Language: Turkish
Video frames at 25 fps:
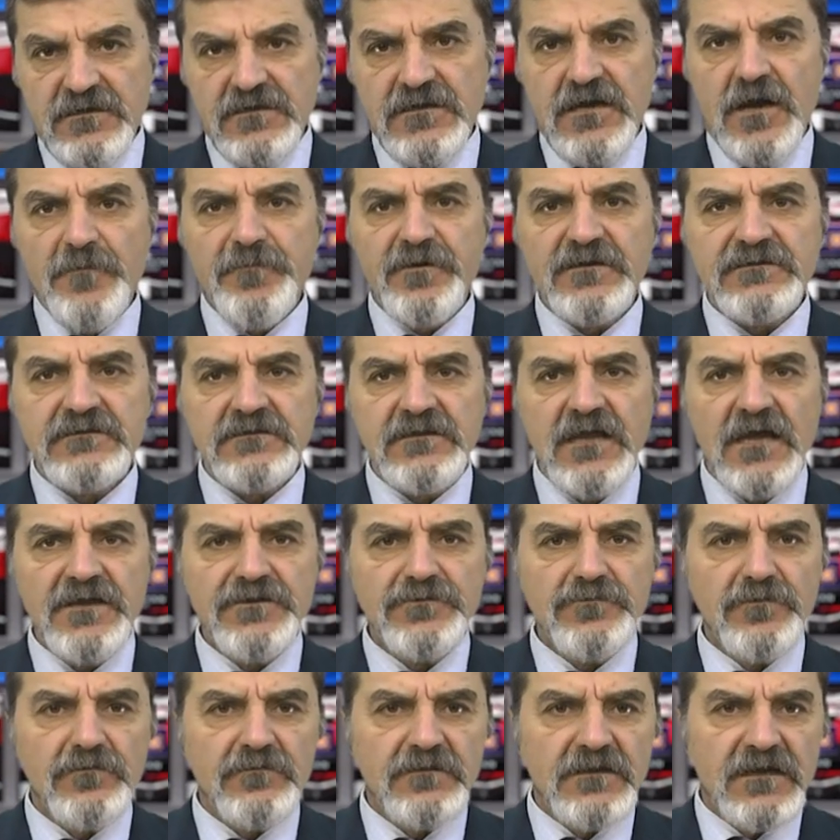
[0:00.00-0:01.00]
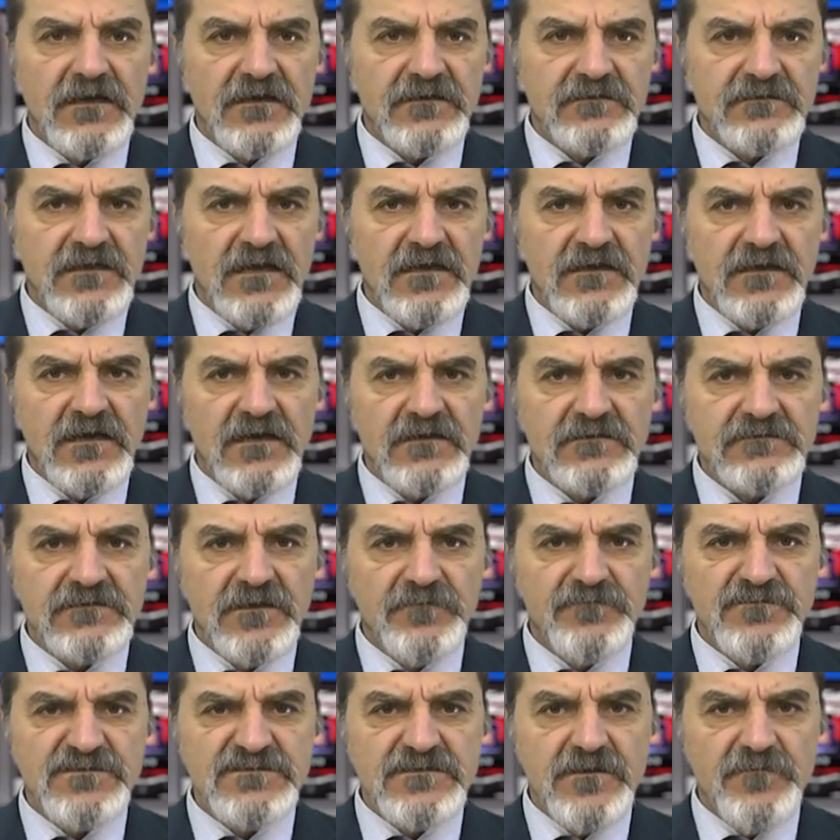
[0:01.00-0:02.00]
Kapatılan yollarda kar
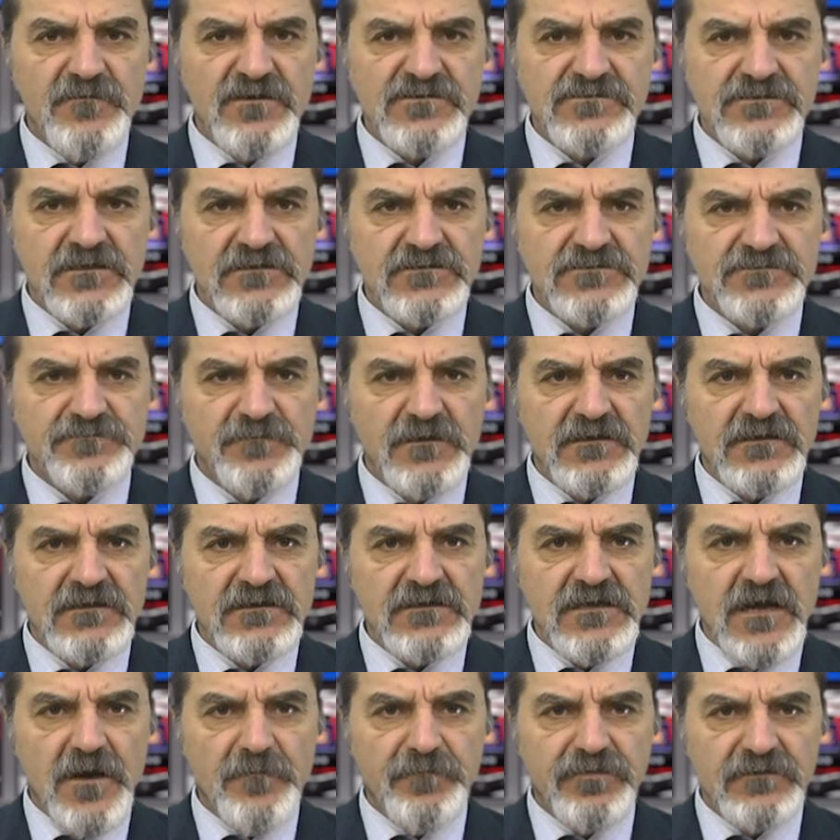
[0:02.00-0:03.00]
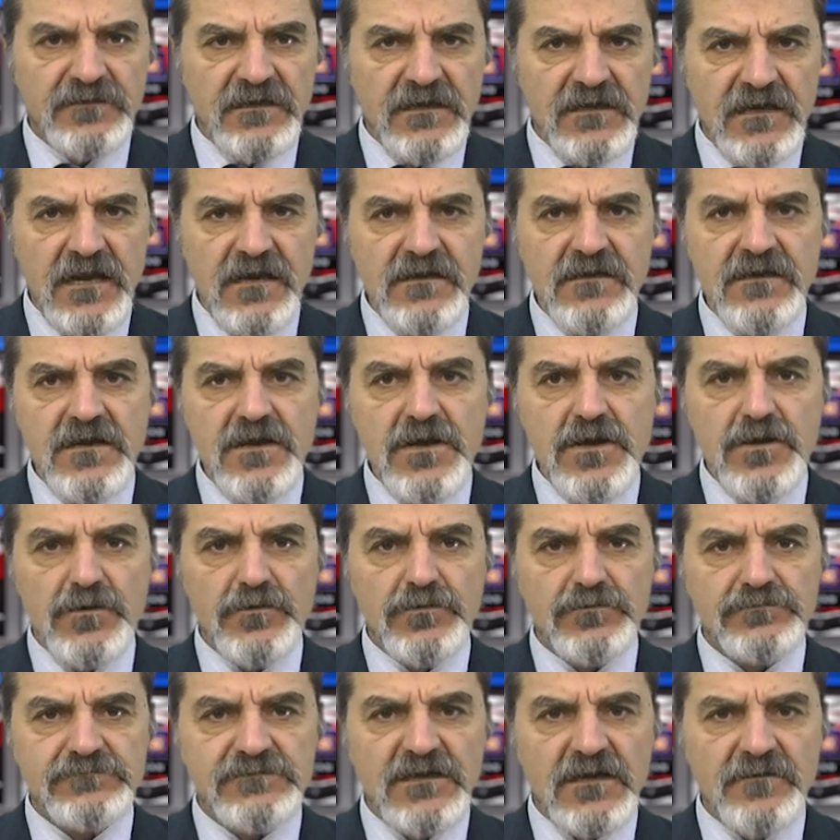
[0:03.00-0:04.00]
temizleme çalışmaları yapılarak
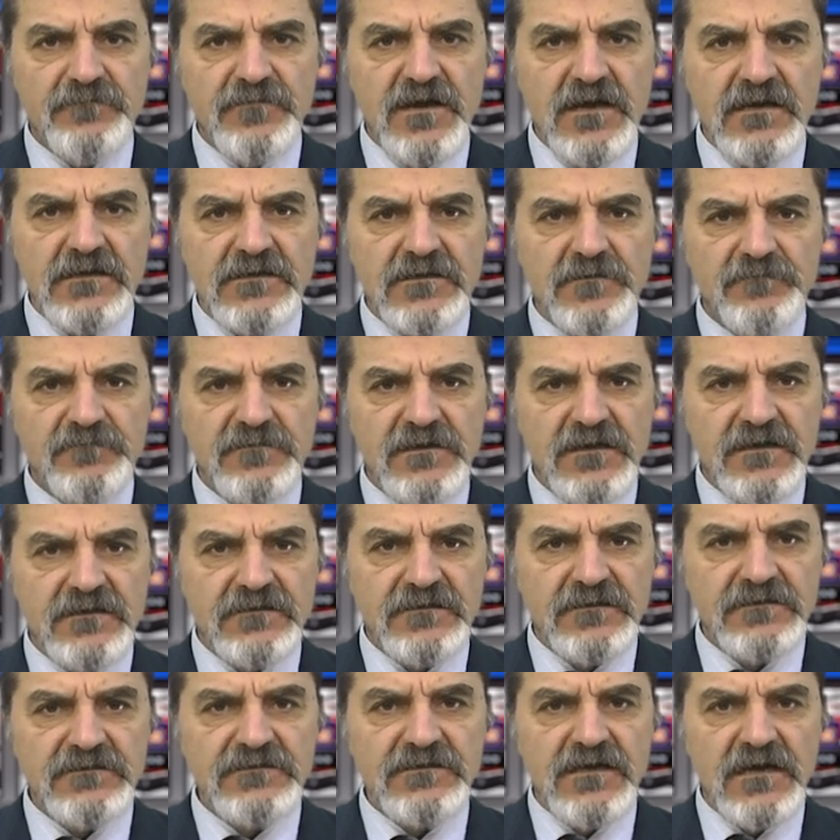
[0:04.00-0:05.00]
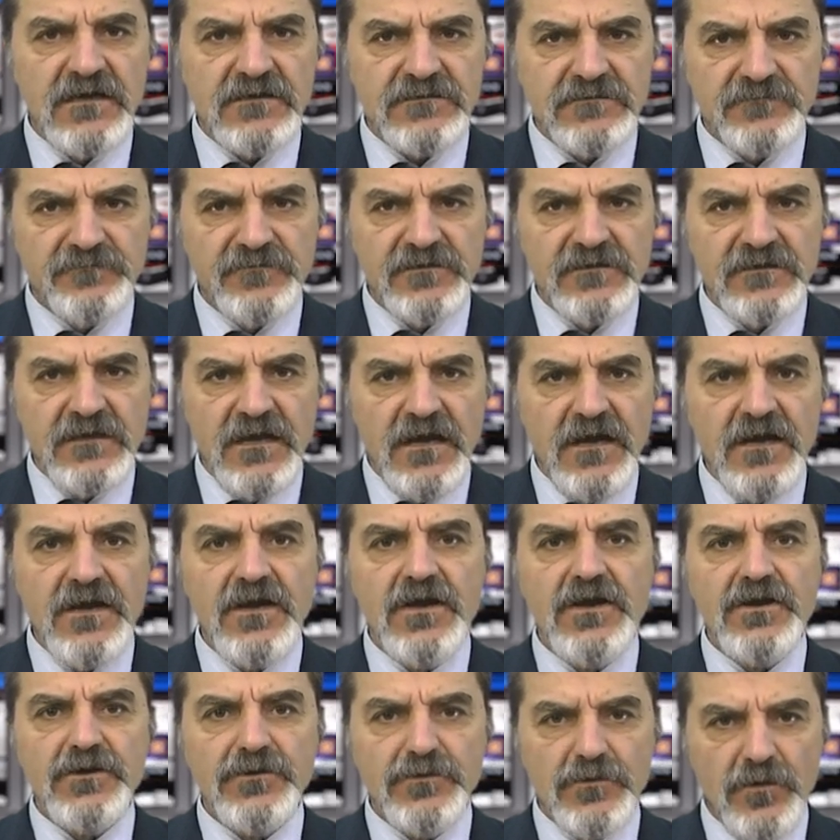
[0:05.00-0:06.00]
kurtarma ekiplerinin yardımıyla
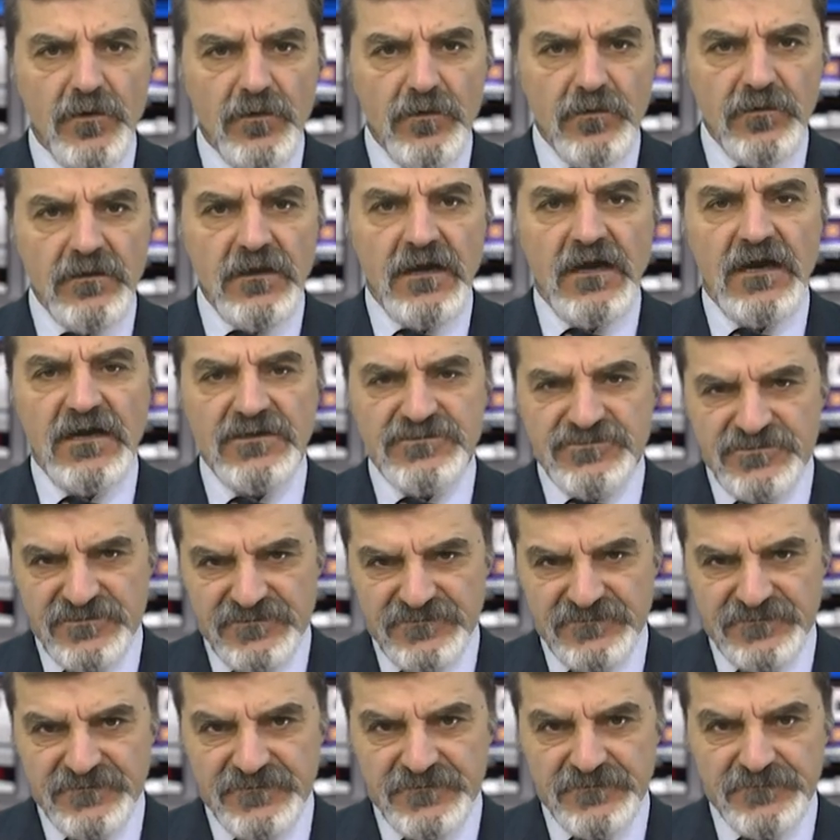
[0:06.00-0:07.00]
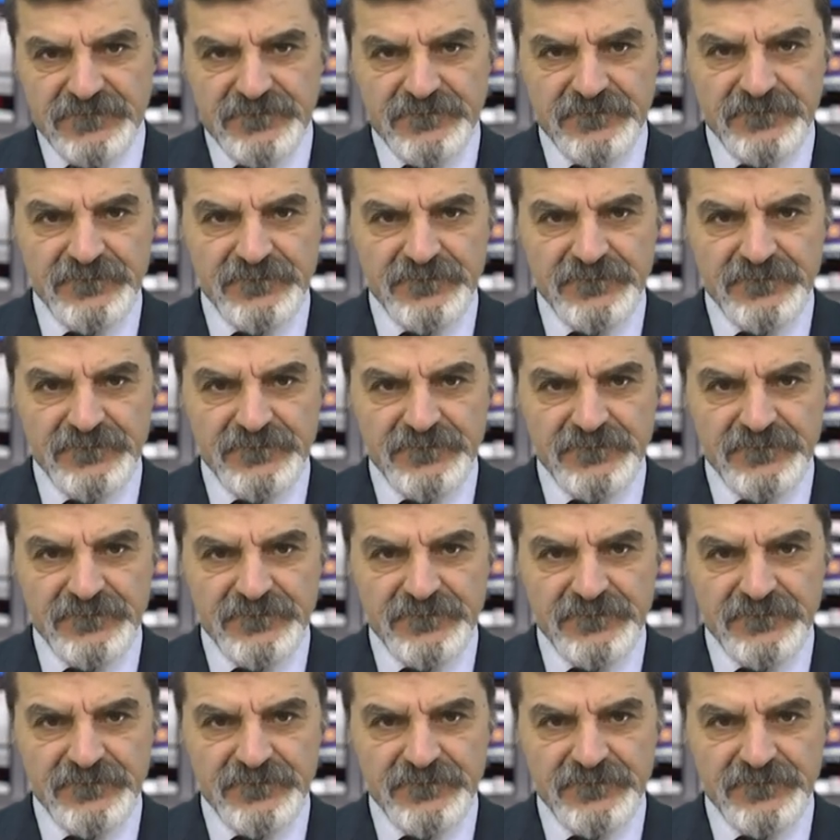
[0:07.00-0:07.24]
yol açıldı.